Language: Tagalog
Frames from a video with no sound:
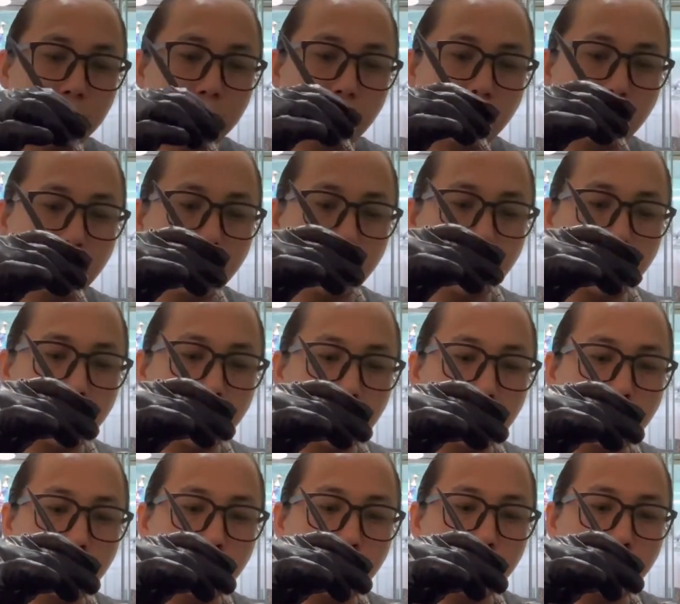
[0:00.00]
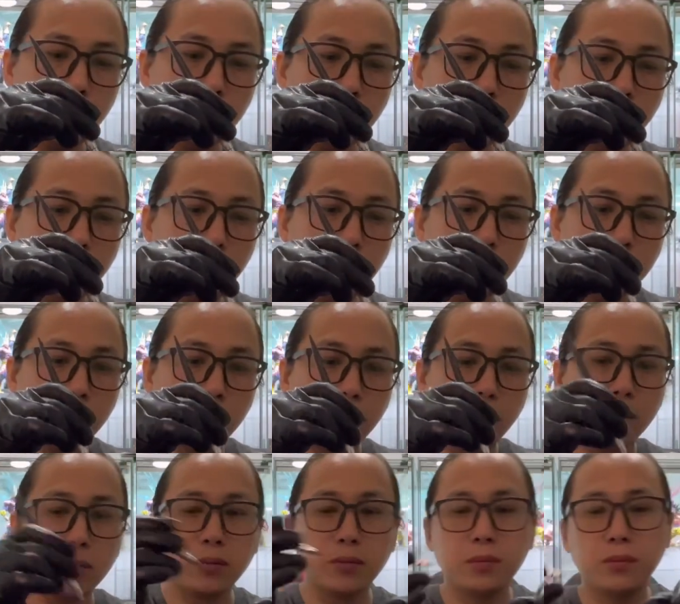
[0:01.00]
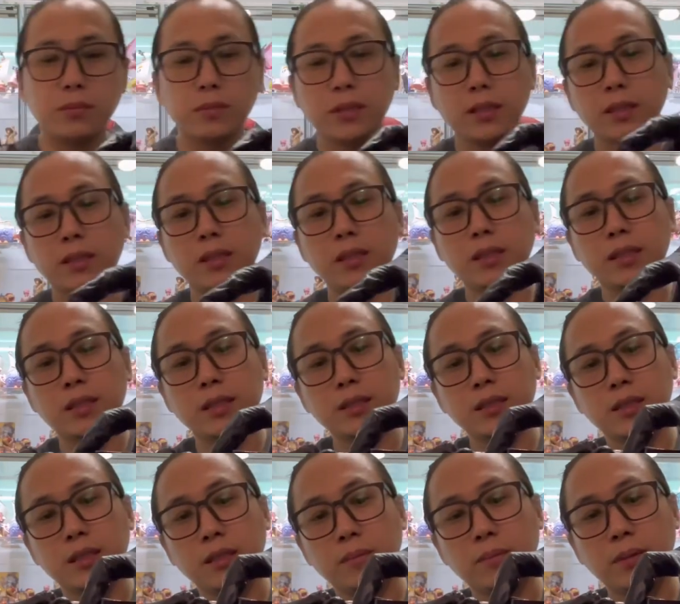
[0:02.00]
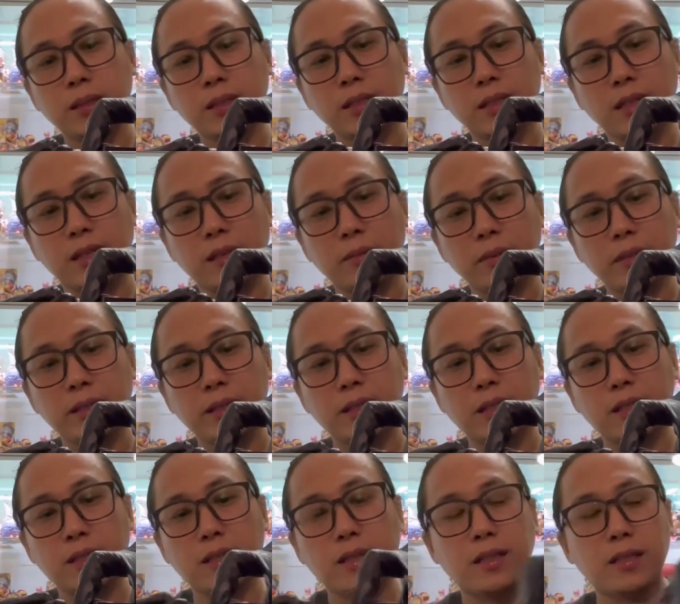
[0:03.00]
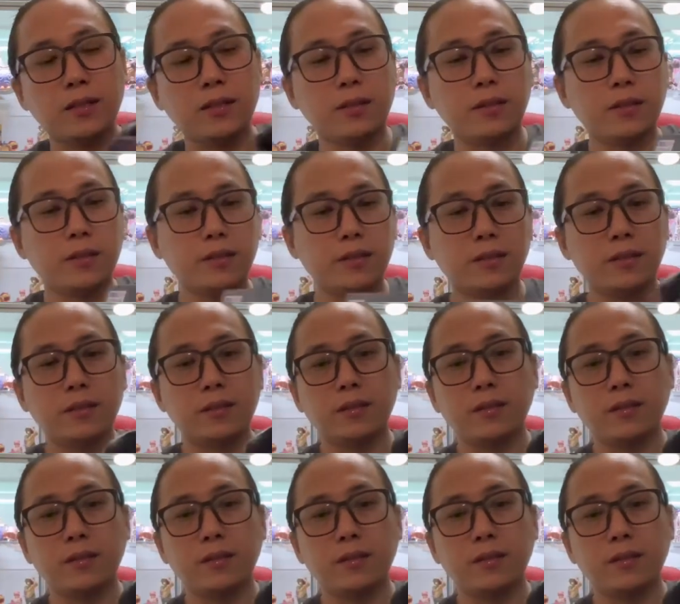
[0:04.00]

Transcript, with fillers: Pabikat din ang Benimaro. Mag-ingat sa paggamit ng cutter.